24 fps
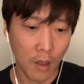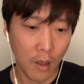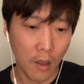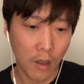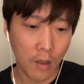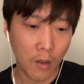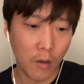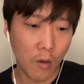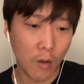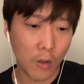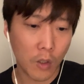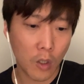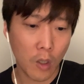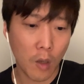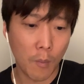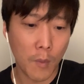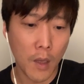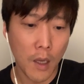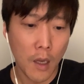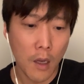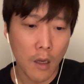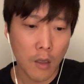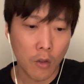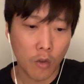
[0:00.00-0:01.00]
그런 것처럼
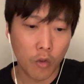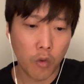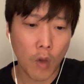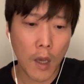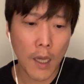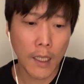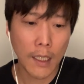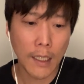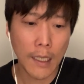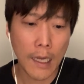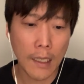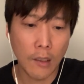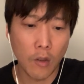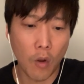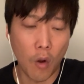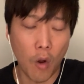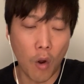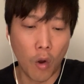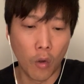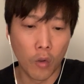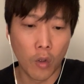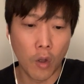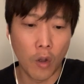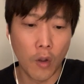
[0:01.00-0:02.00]
수학이라는
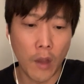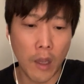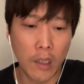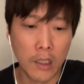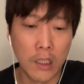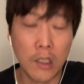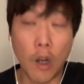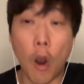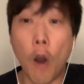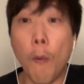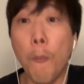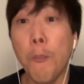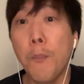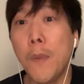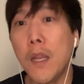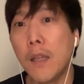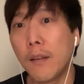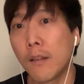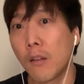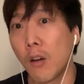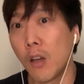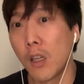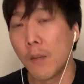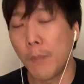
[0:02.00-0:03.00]
언어의 그
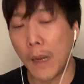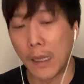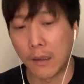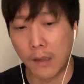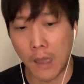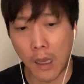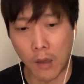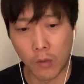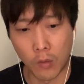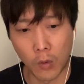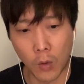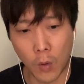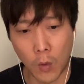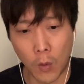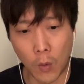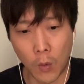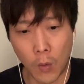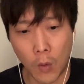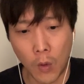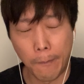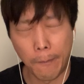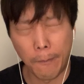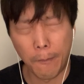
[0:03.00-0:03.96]
엄밀성을 바탕으로